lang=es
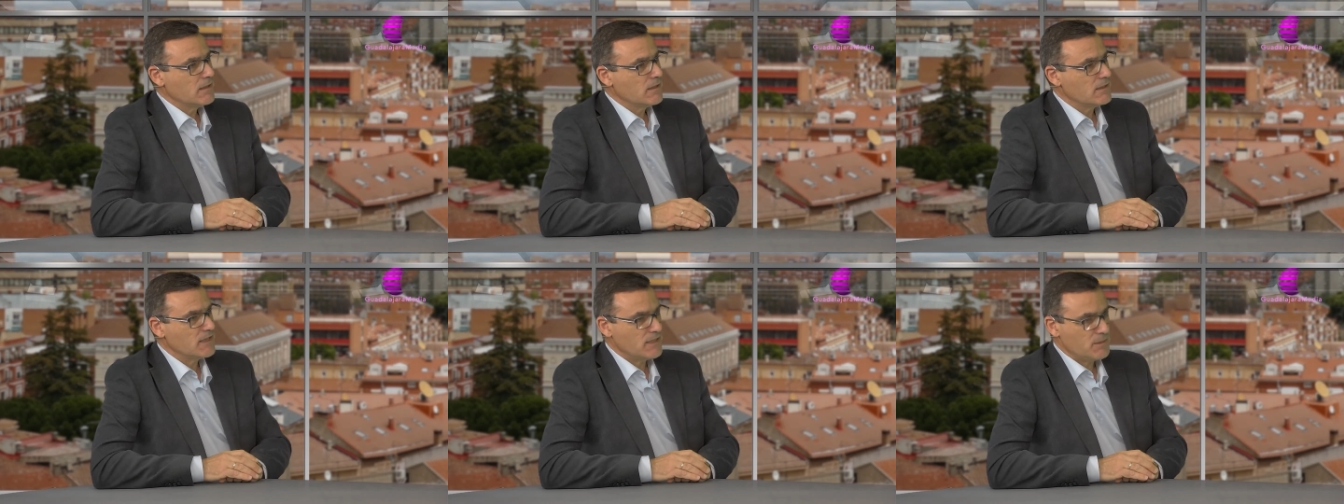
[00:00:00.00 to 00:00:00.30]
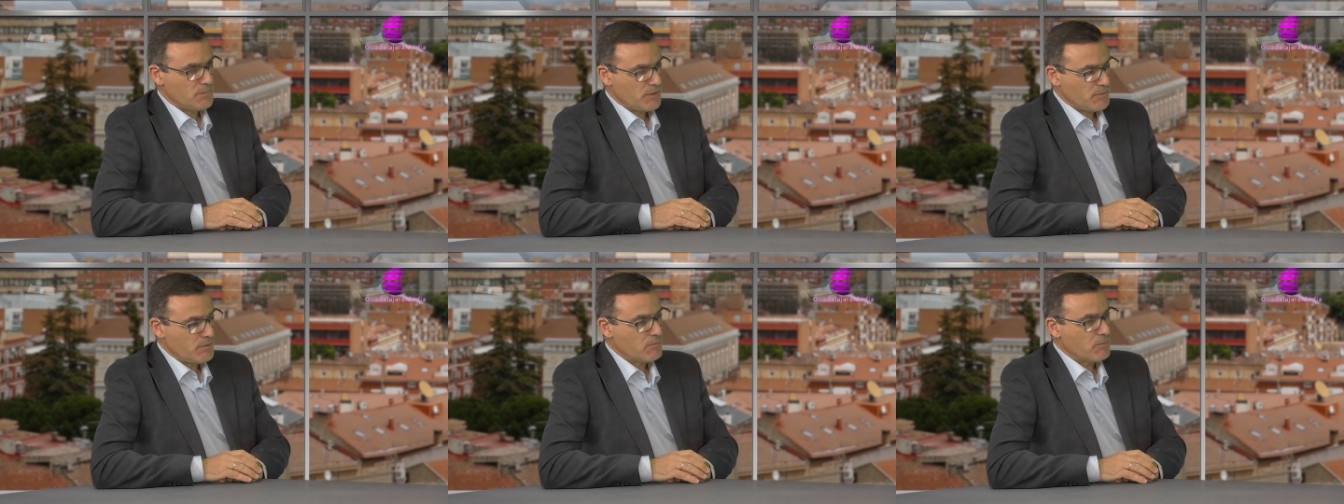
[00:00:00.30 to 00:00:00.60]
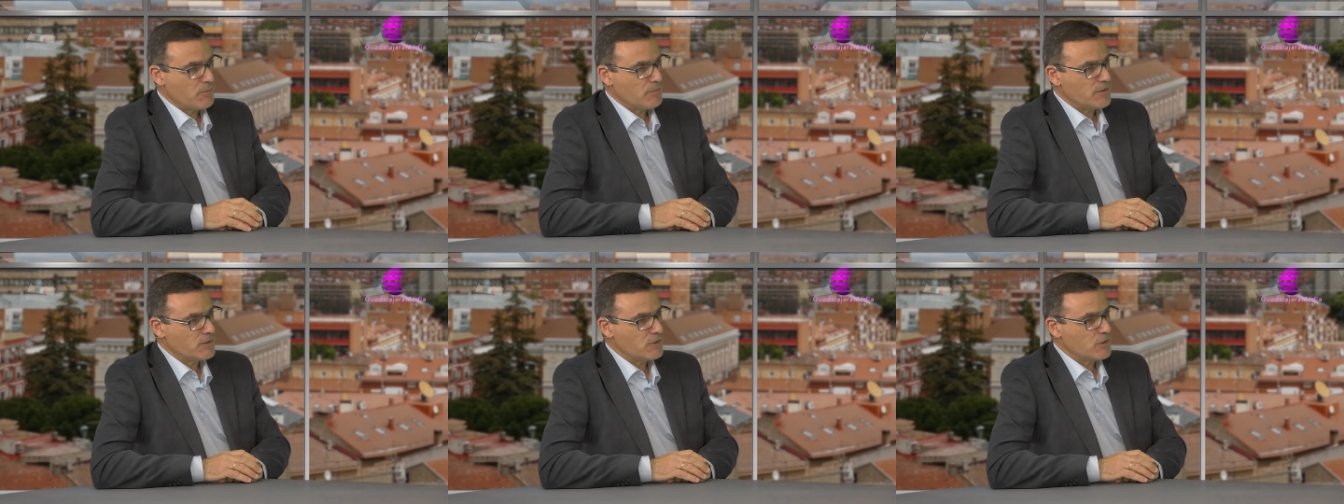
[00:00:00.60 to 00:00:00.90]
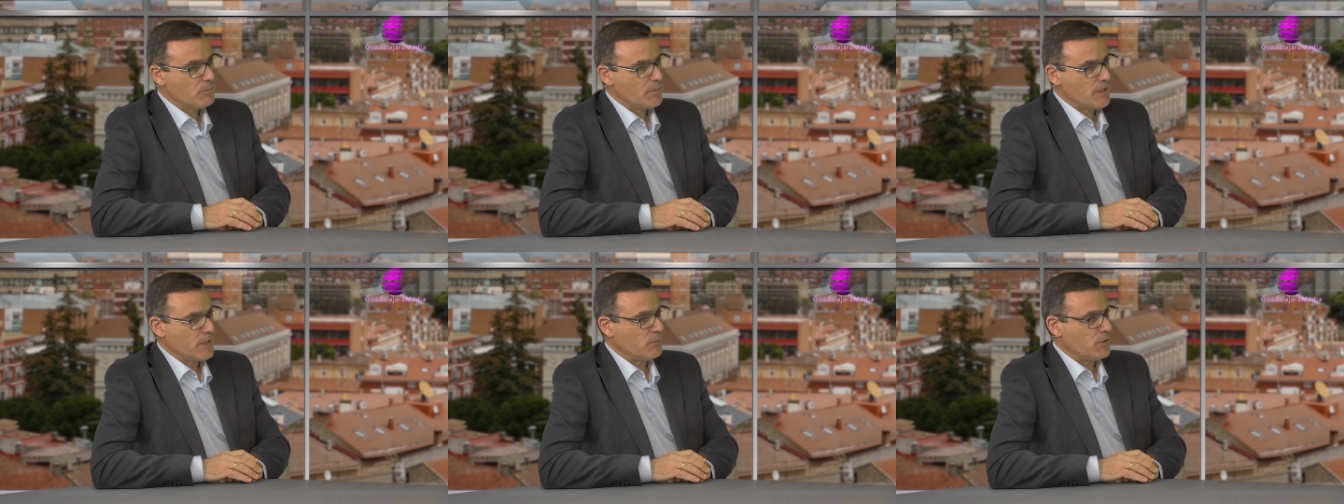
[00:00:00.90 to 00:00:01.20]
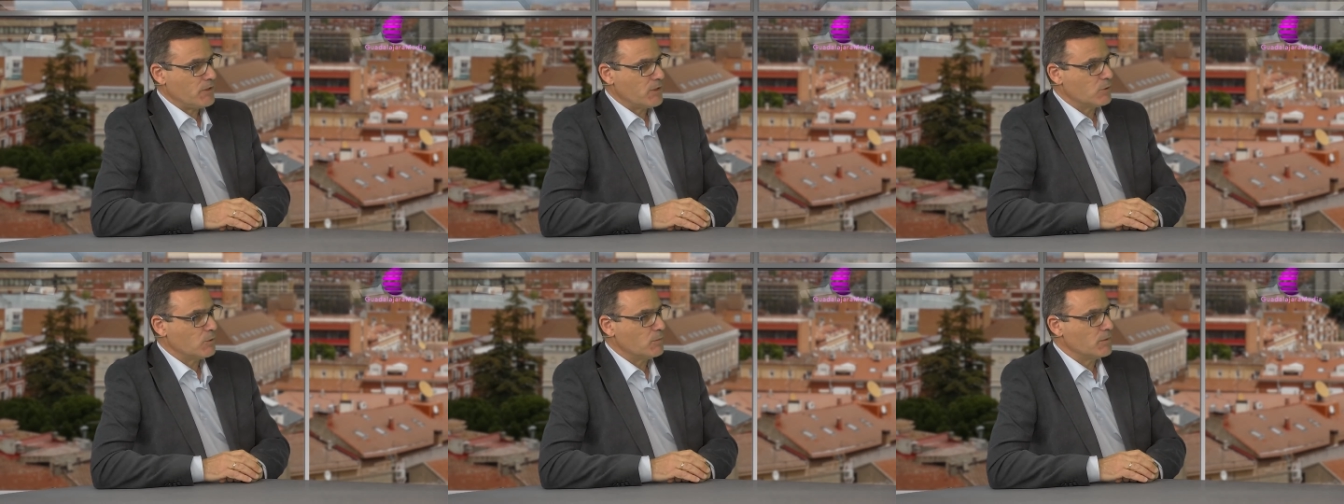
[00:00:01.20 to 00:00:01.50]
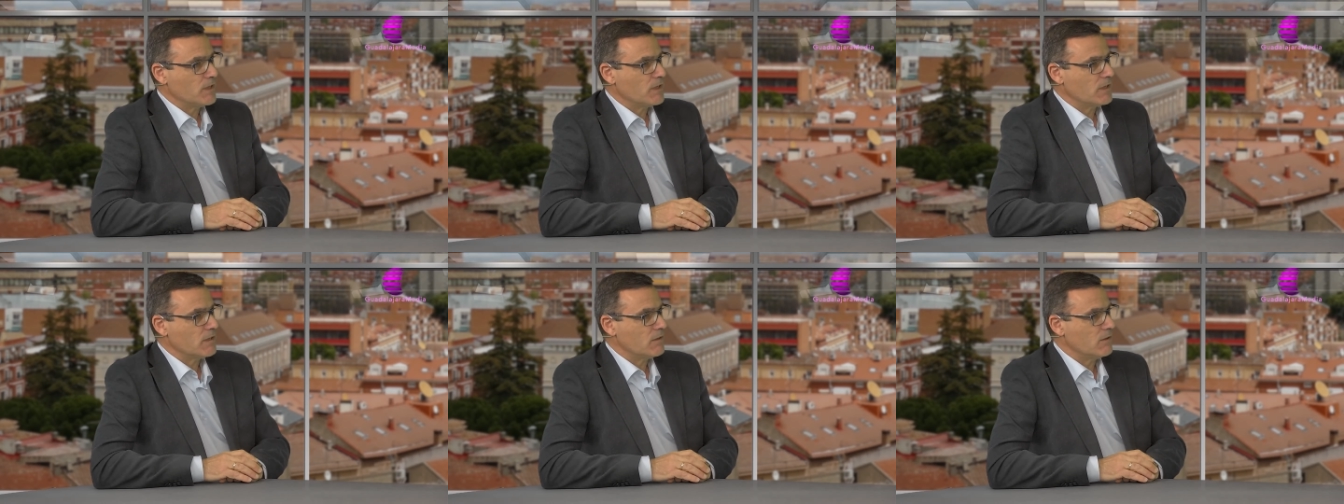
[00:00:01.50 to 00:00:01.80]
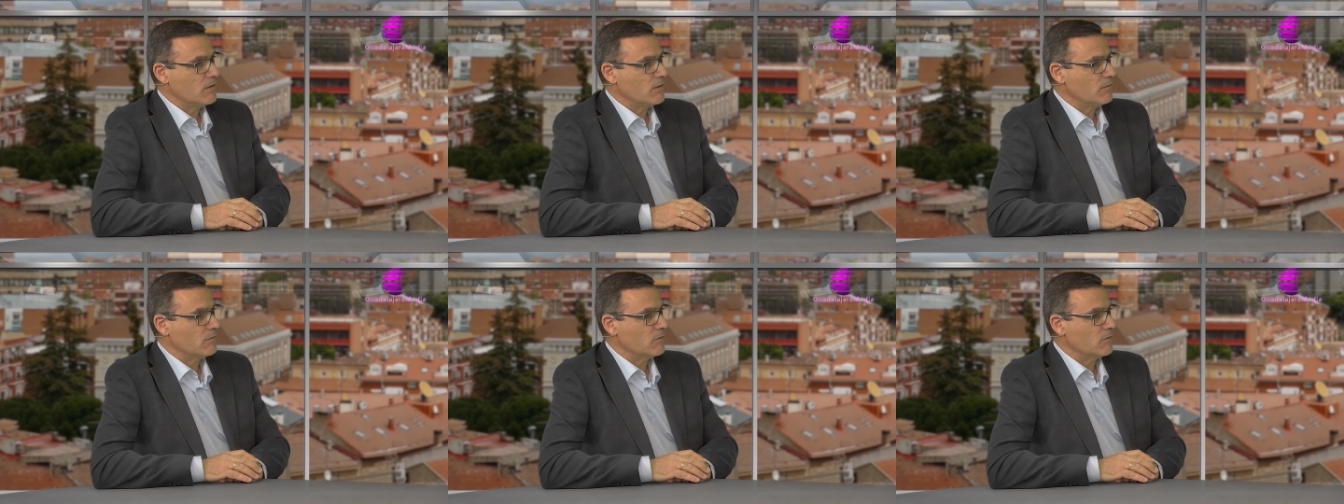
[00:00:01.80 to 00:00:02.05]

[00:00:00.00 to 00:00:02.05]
desde el primer momento para poder cubrir